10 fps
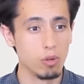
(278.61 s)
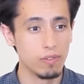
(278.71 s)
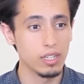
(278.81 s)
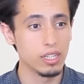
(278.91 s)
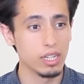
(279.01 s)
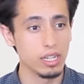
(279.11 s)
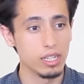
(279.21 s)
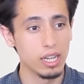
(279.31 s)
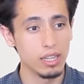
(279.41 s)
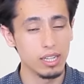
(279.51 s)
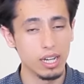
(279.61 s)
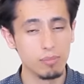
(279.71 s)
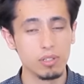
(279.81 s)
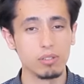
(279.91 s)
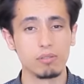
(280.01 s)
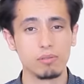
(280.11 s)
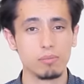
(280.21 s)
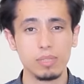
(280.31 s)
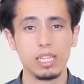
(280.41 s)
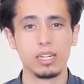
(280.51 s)
وفكر أن هذا الأمر
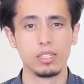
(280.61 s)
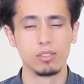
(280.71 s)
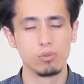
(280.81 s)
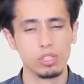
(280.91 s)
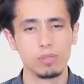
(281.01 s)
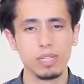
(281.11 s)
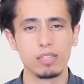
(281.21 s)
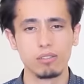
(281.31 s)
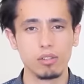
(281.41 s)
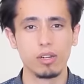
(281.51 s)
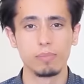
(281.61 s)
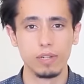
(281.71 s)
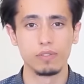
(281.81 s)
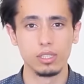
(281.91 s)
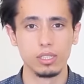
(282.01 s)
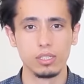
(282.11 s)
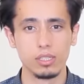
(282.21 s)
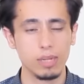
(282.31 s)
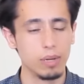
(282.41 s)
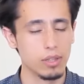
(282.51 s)
بها يوجد بها اضطراب نفسي
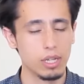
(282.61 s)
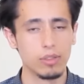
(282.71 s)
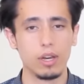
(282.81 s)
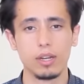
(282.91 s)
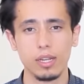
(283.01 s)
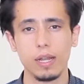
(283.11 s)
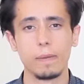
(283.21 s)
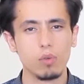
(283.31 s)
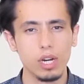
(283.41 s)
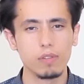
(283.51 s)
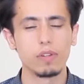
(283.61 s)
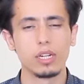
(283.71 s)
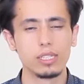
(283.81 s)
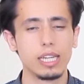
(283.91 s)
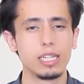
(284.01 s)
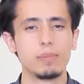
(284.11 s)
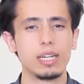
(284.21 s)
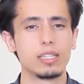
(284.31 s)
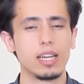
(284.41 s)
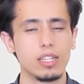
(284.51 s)
تبحث عن ثأر له وأرفقت
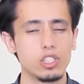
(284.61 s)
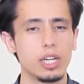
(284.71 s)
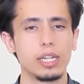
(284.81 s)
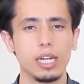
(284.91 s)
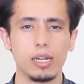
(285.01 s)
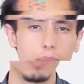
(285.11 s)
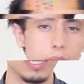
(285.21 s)
كلماتها الجارحة